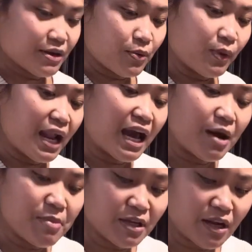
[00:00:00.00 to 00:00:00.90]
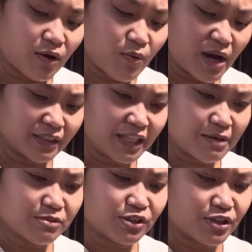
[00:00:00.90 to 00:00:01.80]
Wala kaming nakuhang
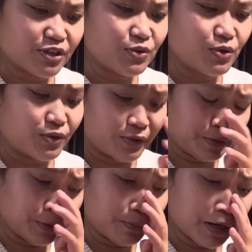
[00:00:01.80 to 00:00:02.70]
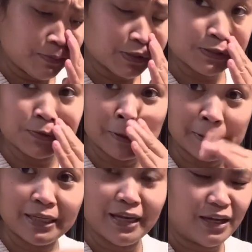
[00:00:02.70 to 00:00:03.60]
dumpster doon. Yung mga basura
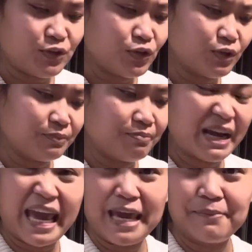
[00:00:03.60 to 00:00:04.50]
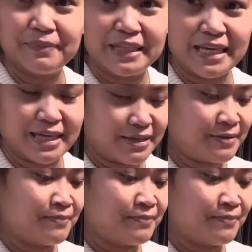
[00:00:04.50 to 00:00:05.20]
nila, ano, mga empty.